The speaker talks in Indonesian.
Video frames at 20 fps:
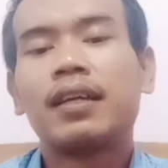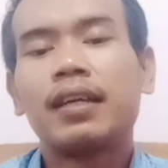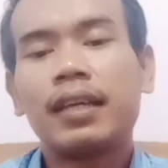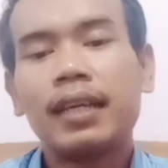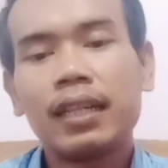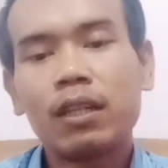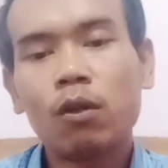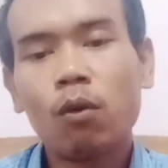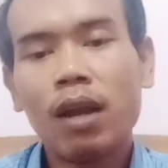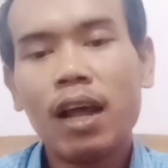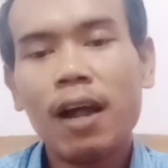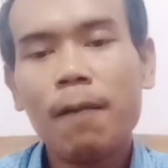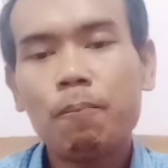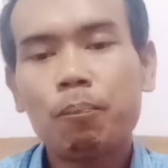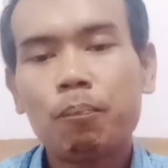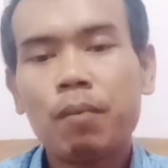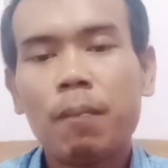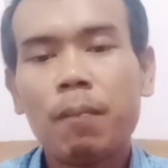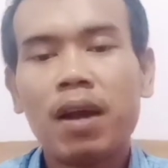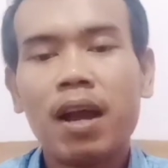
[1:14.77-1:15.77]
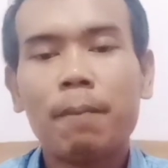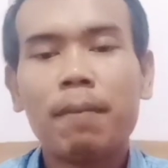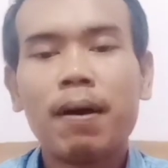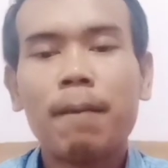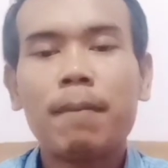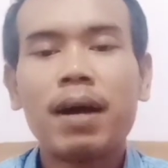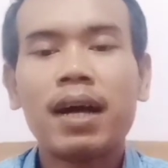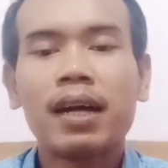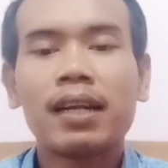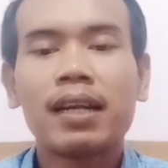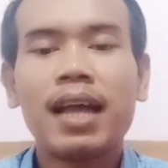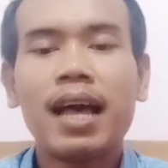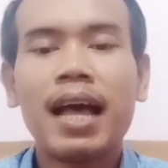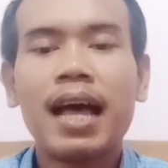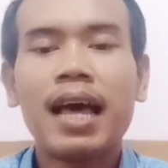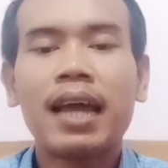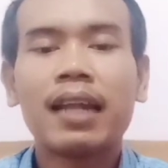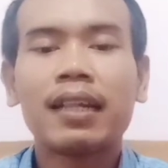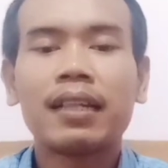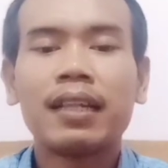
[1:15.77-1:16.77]
Itulah beberapa makna
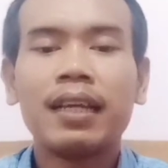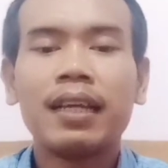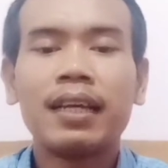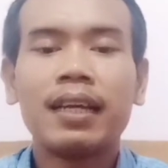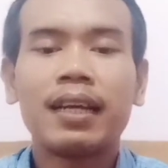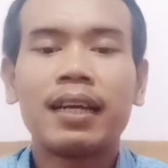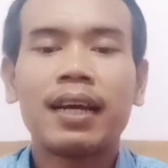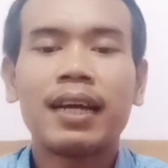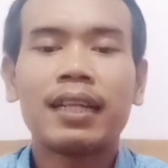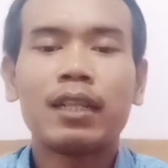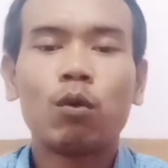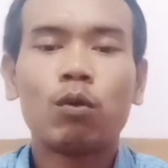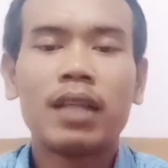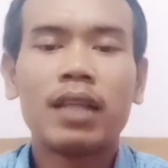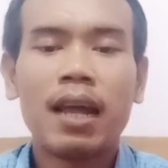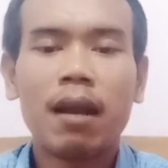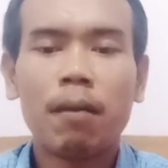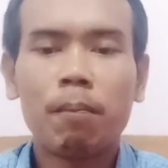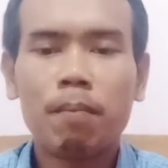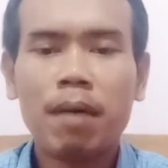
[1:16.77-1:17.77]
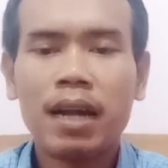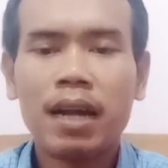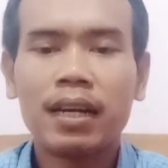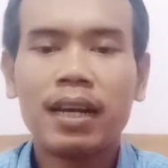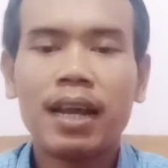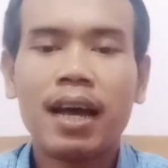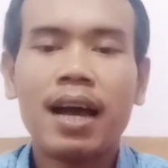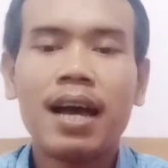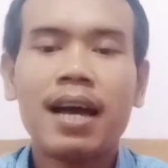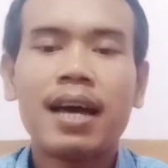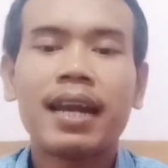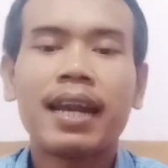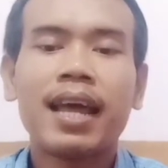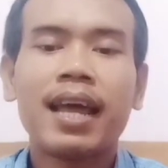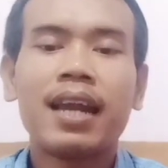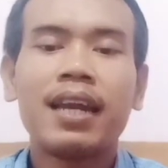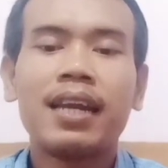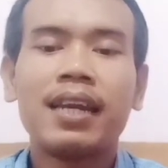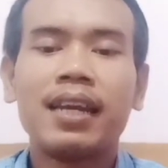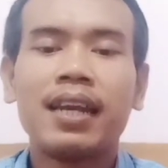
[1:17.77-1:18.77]
arti kedutan pada
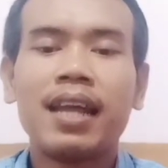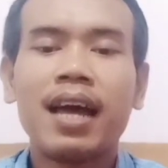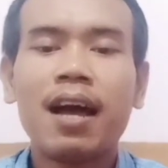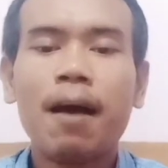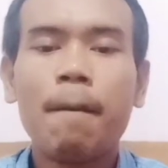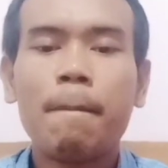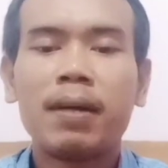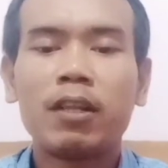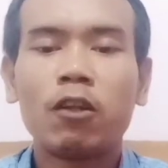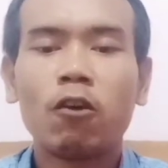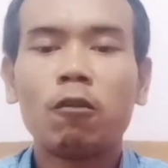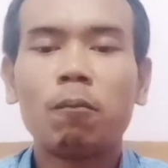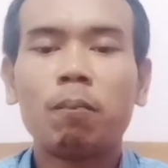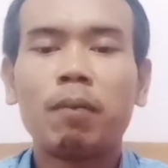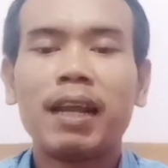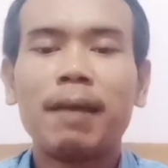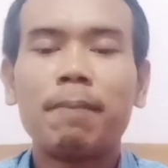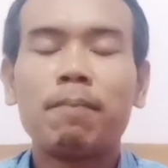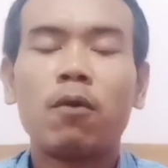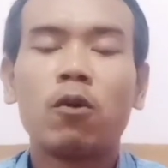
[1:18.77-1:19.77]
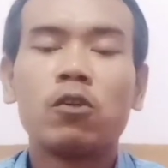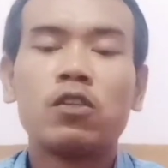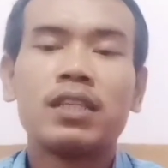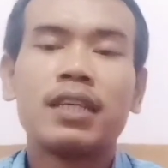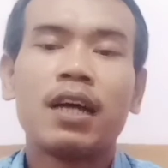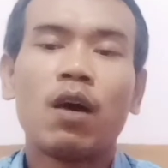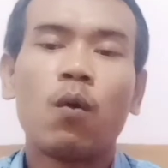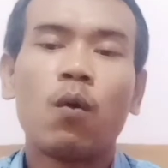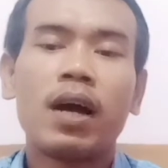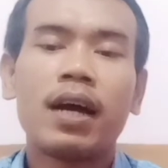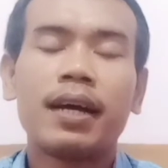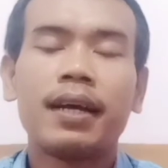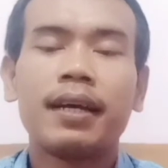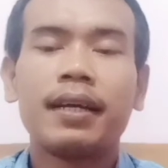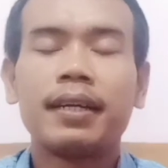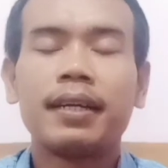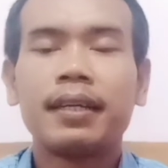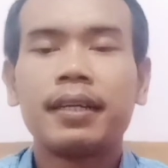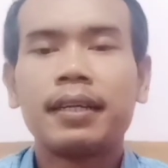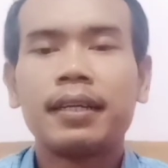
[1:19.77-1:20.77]
area lidah menurut Primbon Jawa.
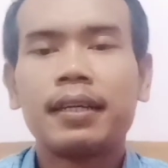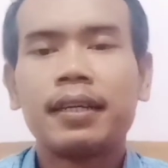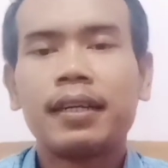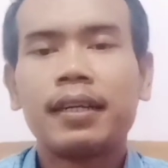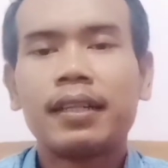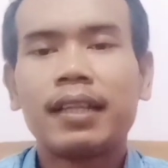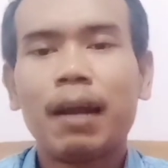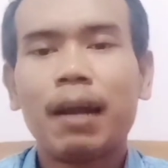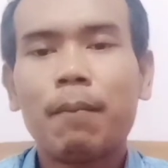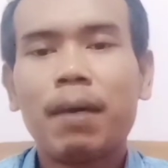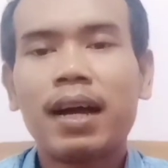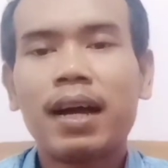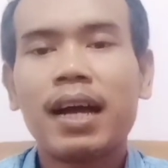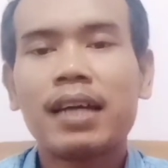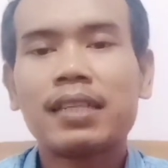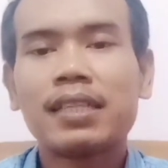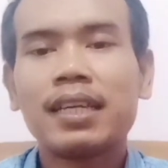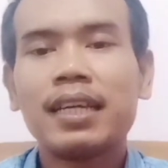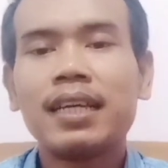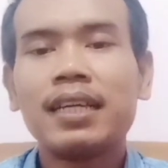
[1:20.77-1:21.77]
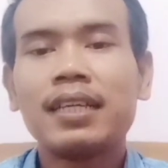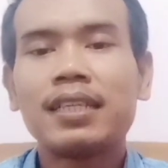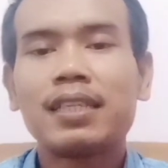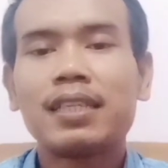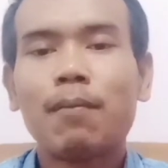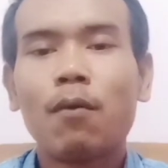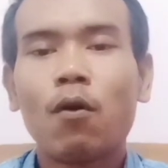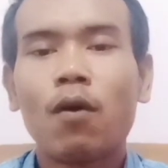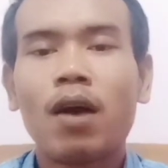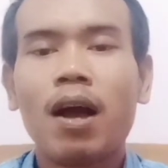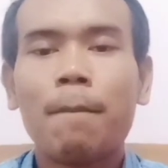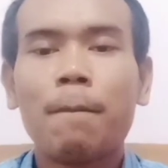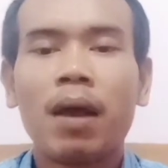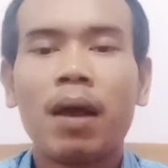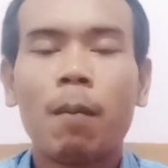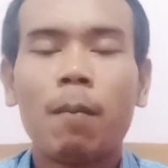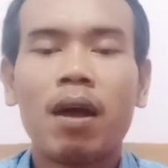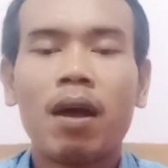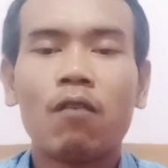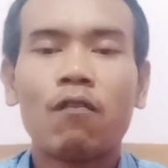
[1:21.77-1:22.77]
Terima kasih, semoga
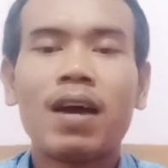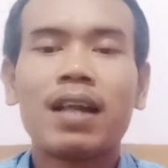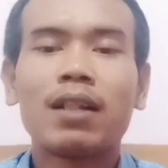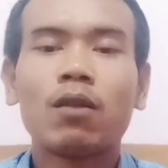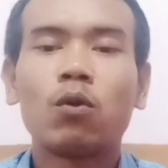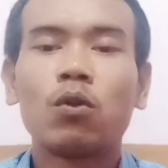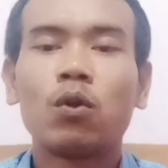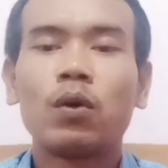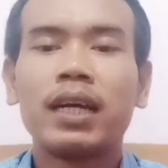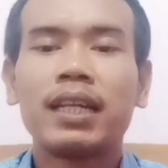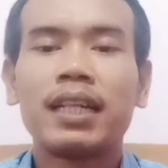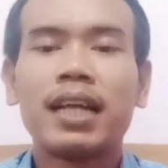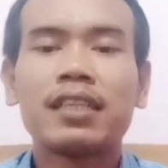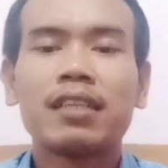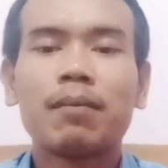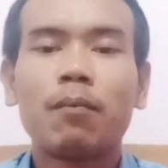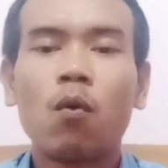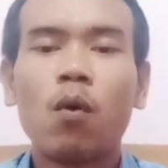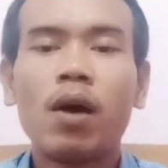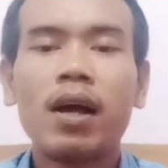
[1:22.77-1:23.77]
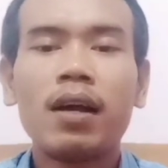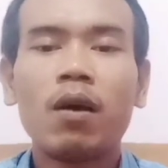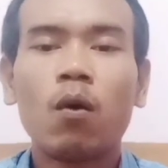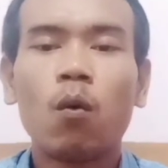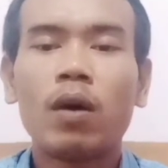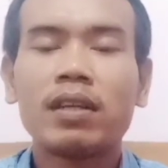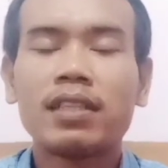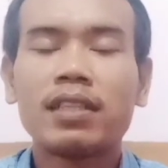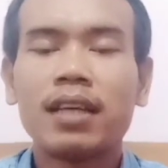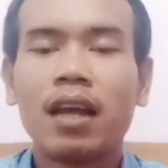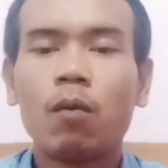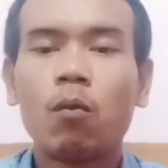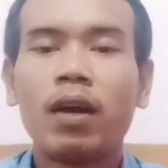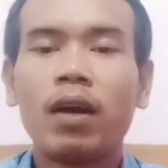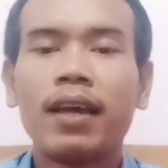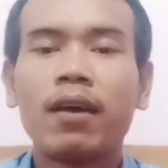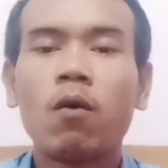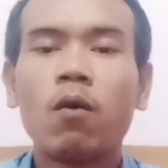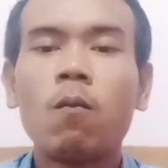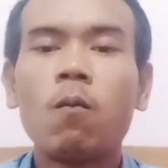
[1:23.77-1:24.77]
bermanfaat untuk kita semua.
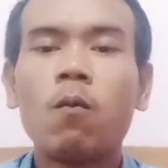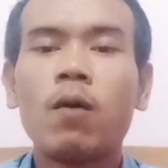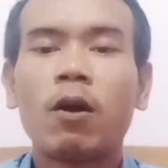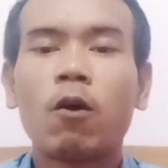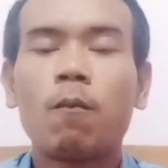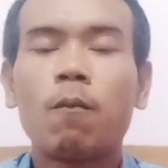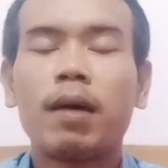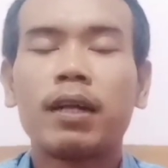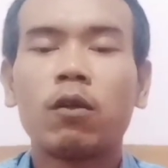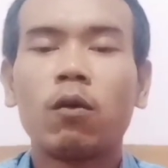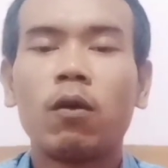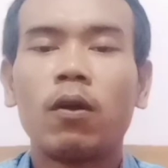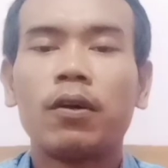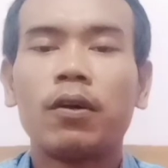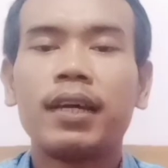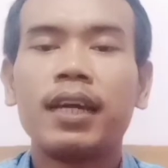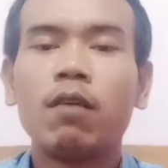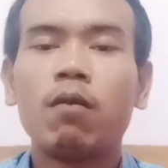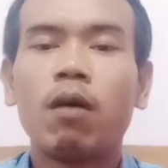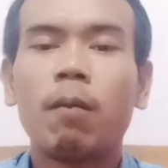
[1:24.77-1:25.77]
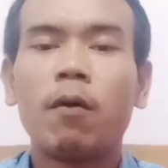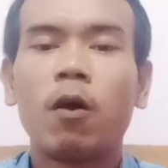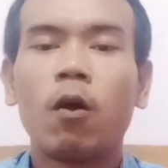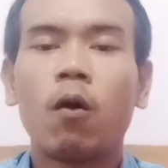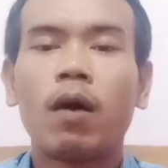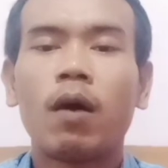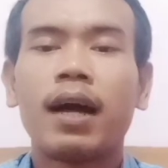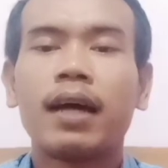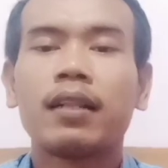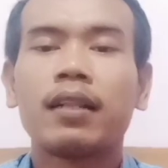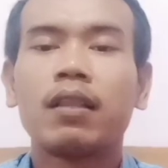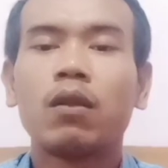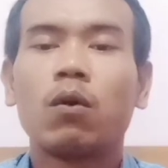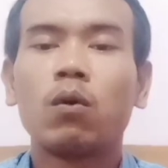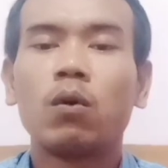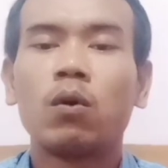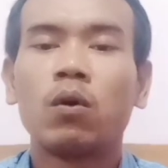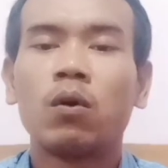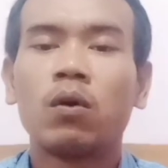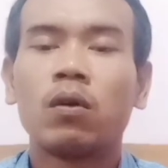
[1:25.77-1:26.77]
Wassalamualaikum warahmatullahi
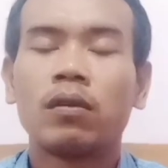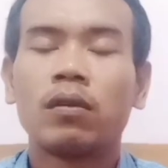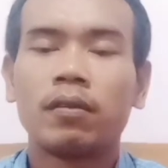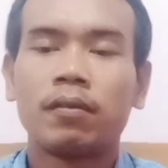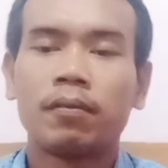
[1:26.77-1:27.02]
wabarakatuh.